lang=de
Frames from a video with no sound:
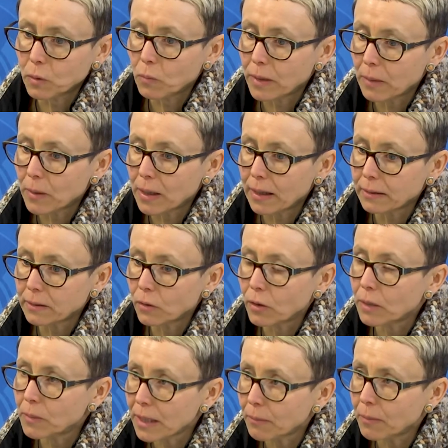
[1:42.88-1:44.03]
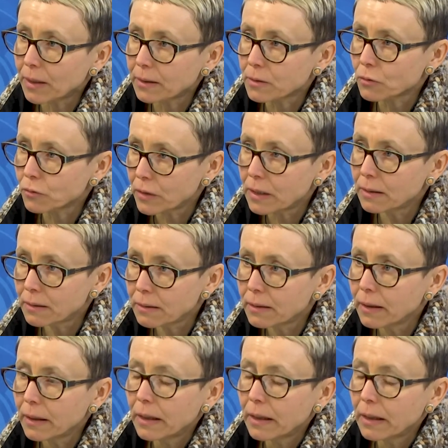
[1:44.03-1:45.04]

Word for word: Probleme hat, neue Mitarbeiter zu finden